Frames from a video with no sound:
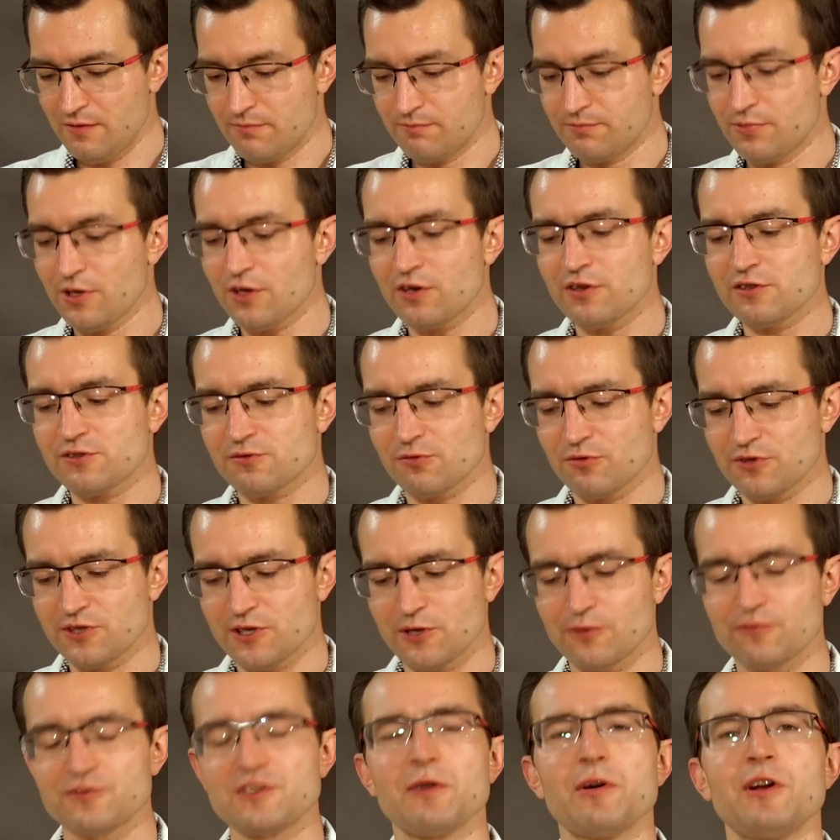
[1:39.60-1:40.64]
Biorąc
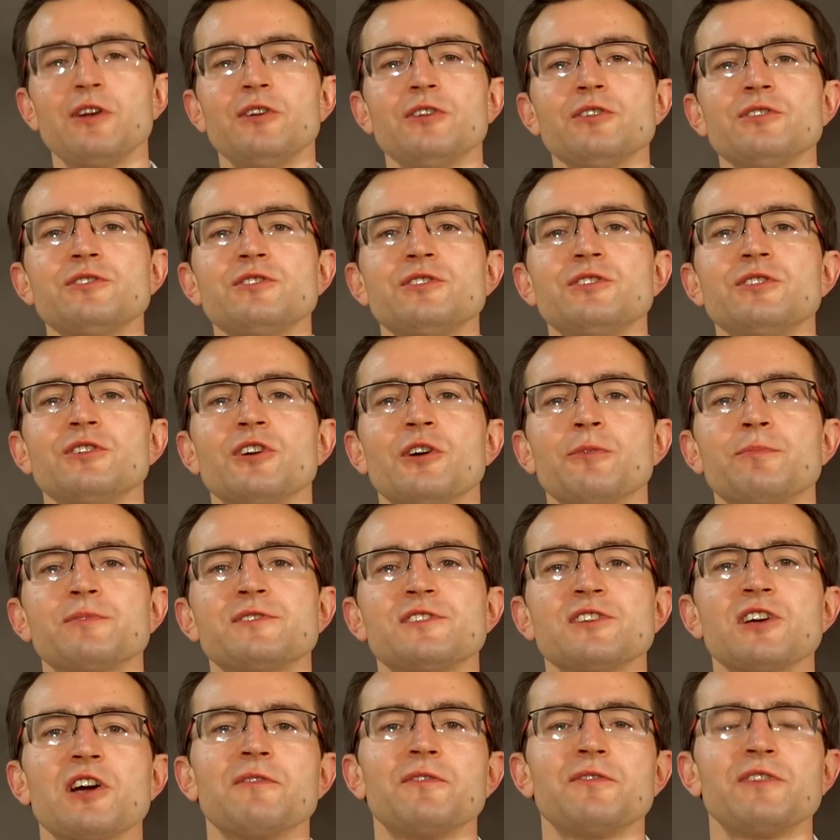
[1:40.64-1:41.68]
udział w działalności
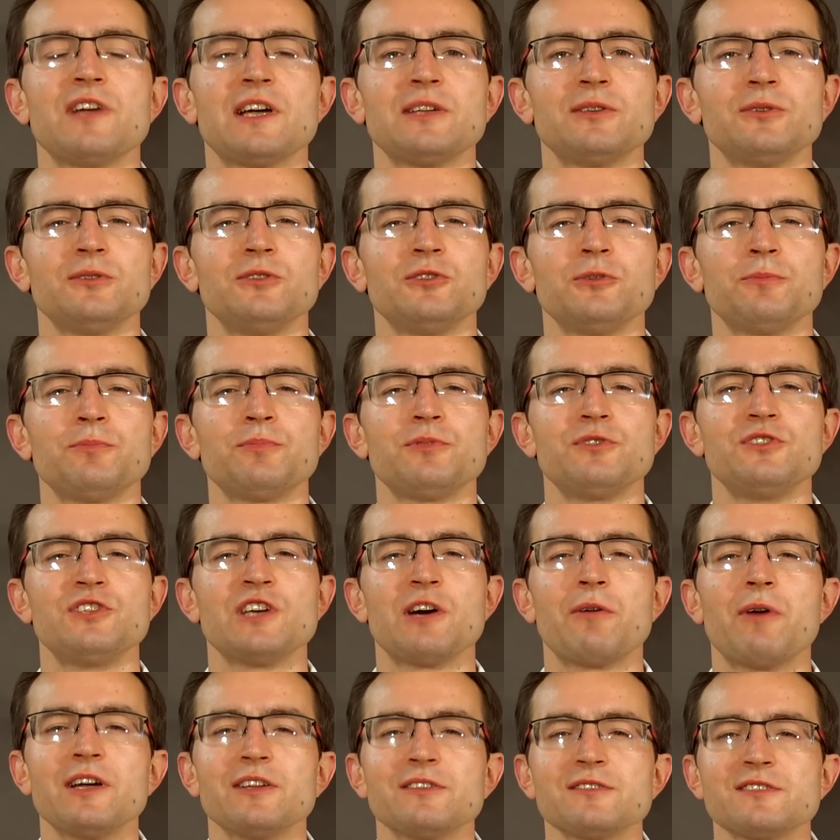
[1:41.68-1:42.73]
obcego wywiadu lub
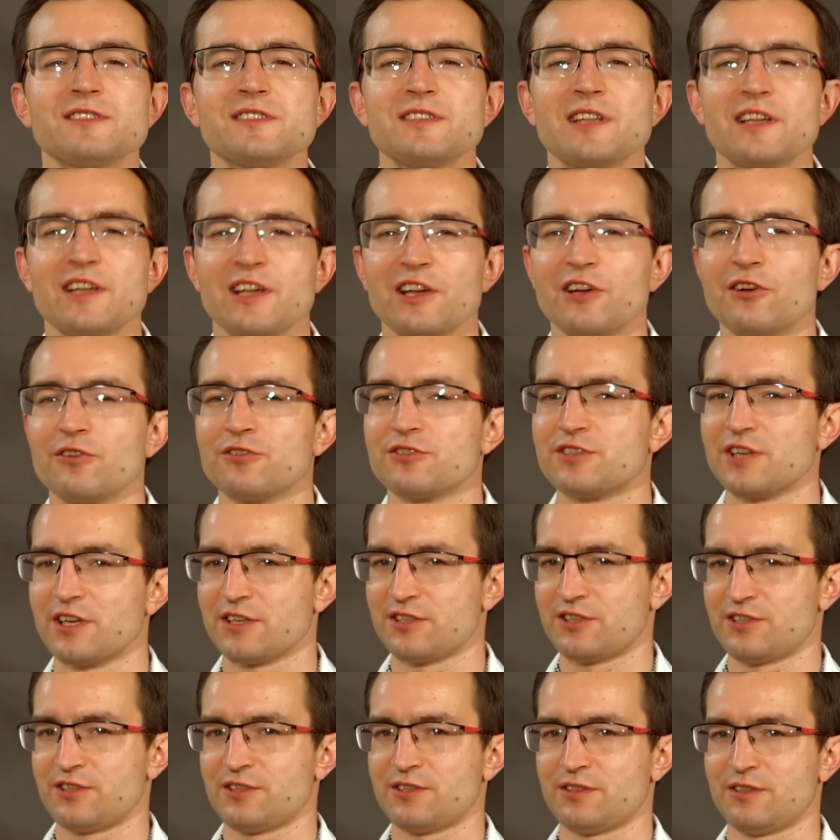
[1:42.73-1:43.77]
działając na jego
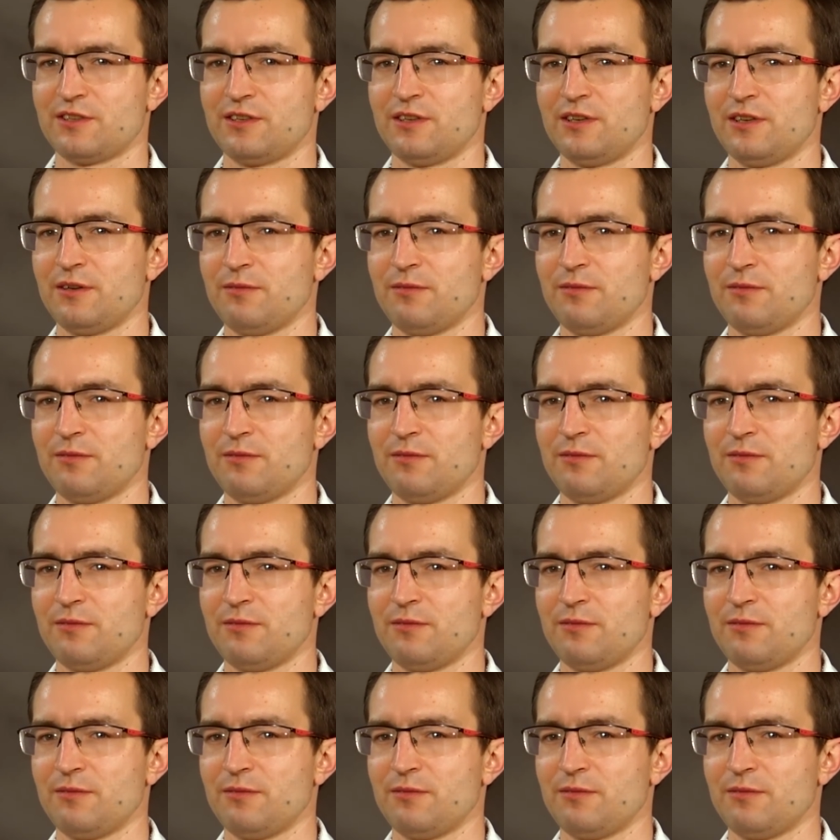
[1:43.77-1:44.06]
rzecz.